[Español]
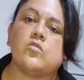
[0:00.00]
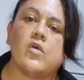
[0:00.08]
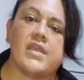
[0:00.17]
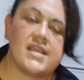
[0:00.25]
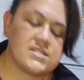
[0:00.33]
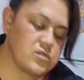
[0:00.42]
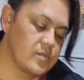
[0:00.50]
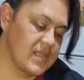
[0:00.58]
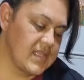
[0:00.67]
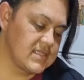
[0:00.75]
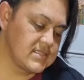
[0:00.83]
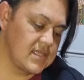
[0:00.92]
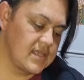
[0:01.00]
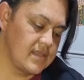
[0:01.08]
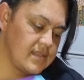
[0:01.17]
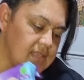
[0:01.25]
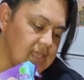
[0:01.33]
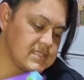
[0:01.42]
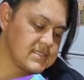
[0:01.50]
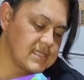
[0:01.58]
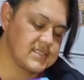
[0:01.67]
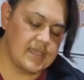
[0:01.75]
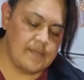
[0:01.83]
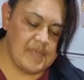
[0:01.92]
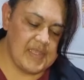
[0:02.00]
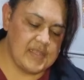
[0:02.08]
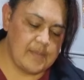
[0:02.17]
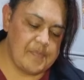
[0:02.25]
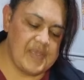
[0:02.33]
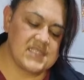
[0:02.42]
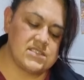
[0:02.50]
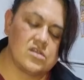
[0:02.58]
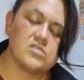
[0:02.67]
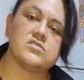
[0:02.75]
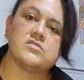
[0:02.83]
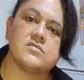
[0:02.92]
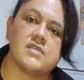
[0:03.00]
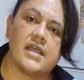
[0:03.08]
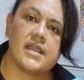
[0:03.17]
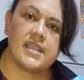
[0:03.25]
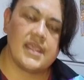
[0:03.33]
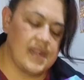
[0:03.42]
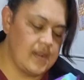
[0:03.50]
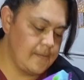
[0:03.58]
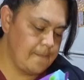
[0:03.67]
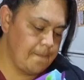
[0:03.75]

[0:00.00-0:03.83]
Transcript: toallas húmedas de estas en 20 pesos. Ángel,